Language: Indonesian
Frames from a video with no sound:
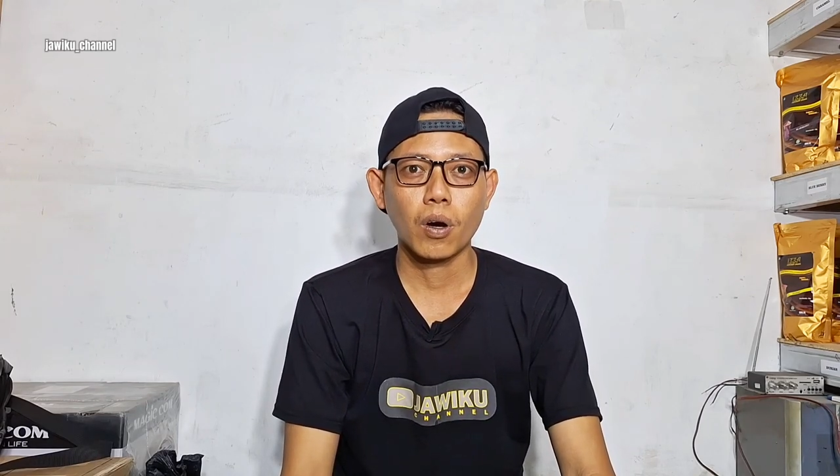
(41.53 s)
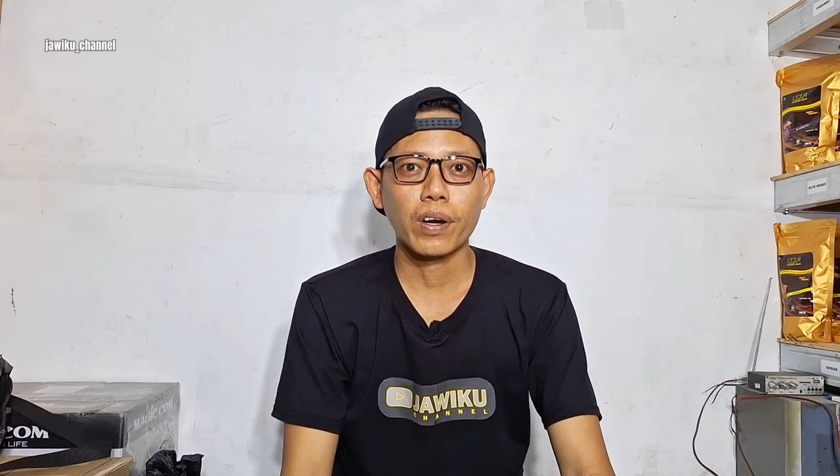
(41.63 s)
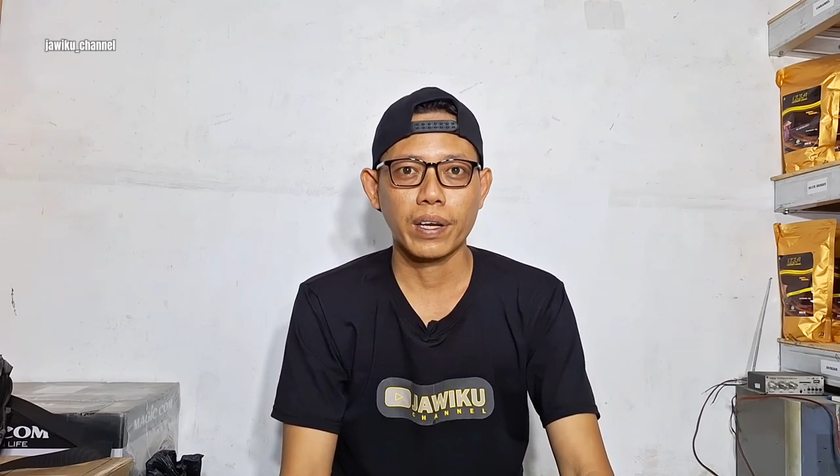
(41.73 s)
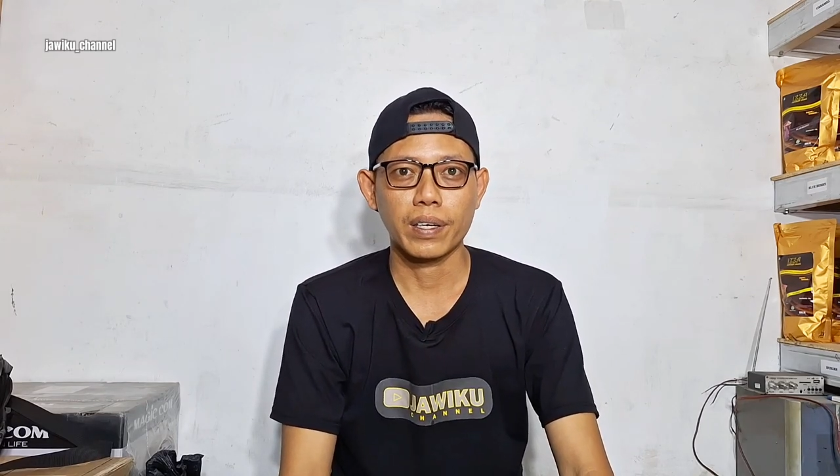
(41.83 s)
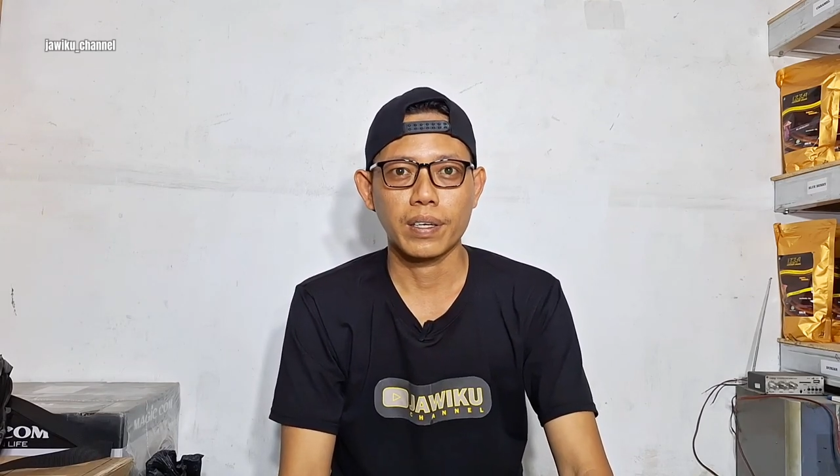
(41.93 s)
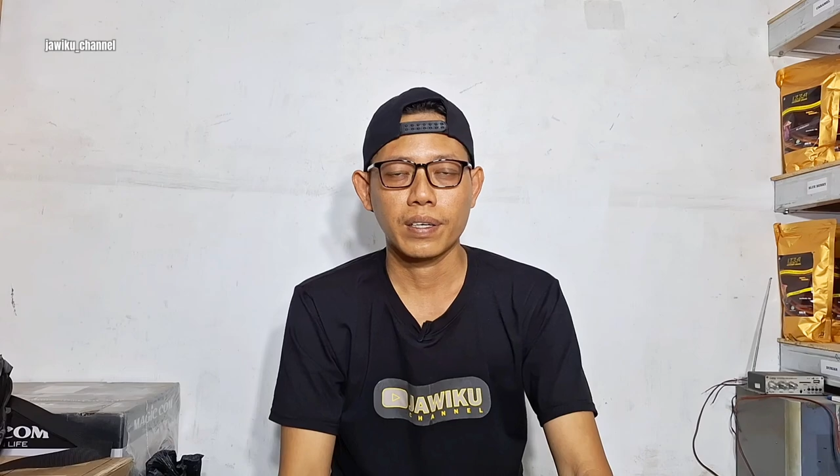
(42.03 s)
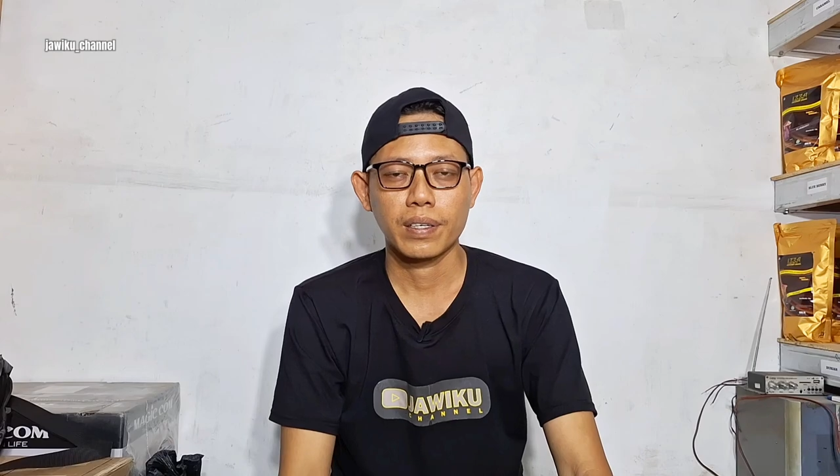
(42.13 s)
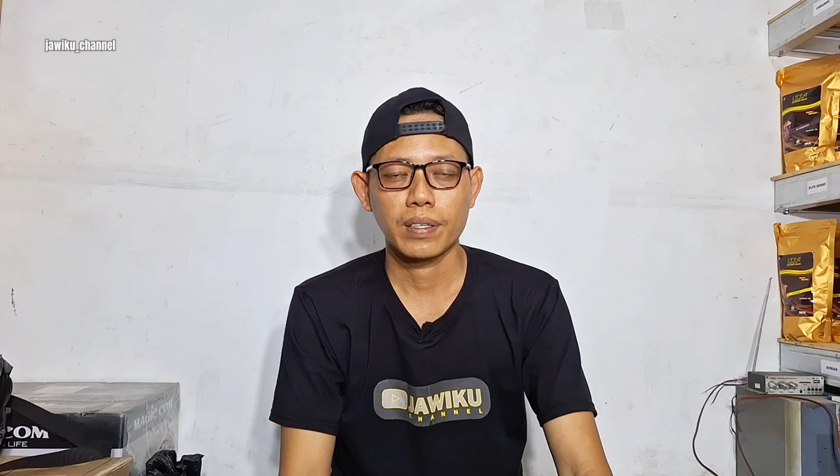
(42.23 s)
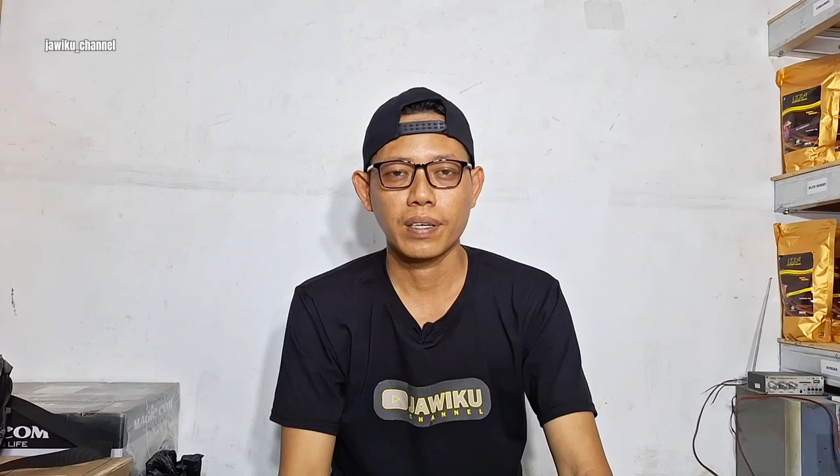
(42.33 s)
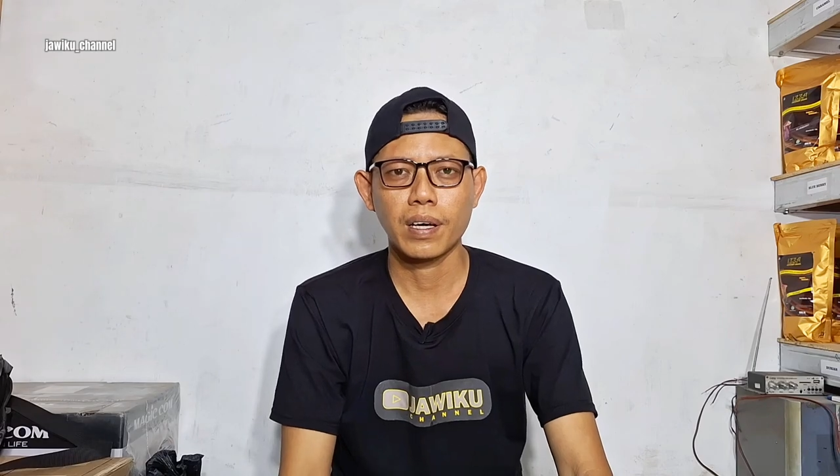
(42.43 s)
Oren
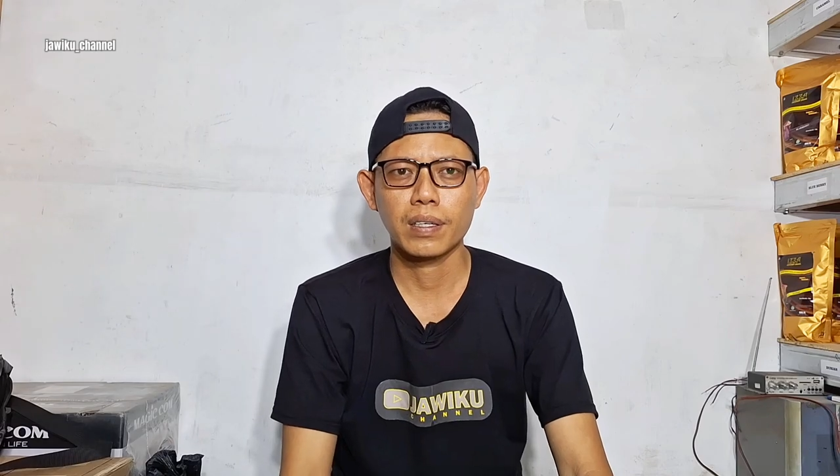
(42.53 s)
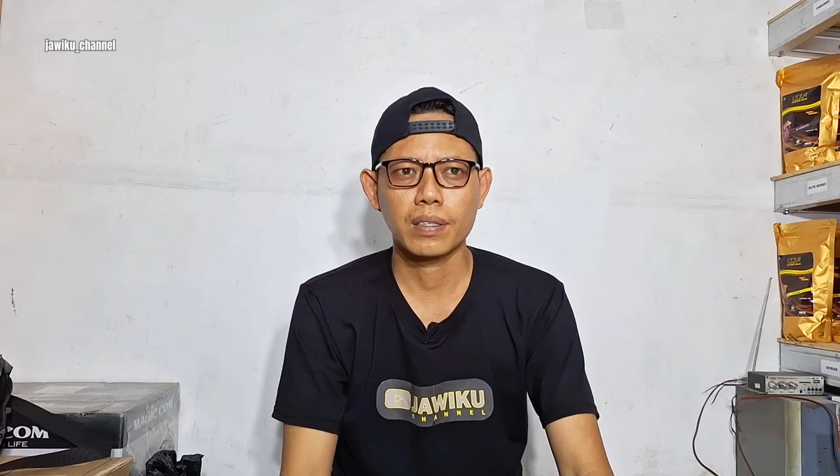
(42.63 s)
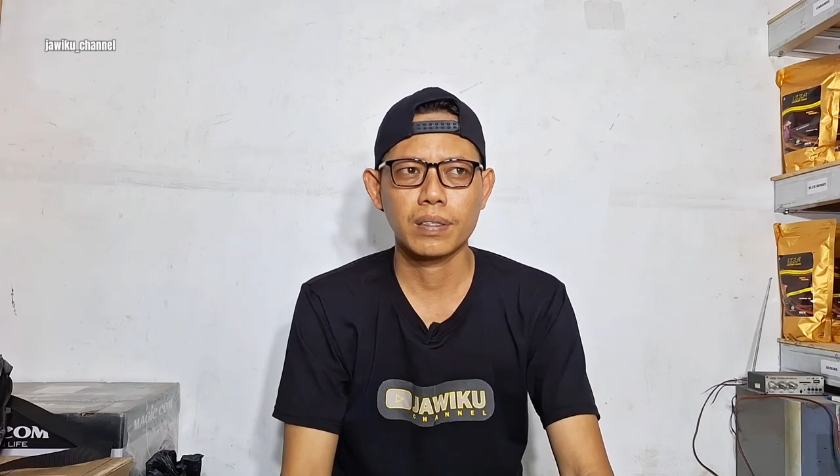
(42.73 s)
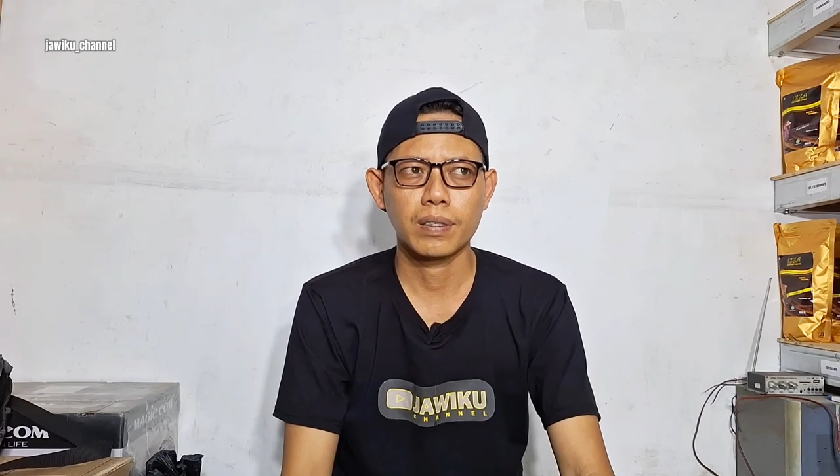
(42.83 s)
dan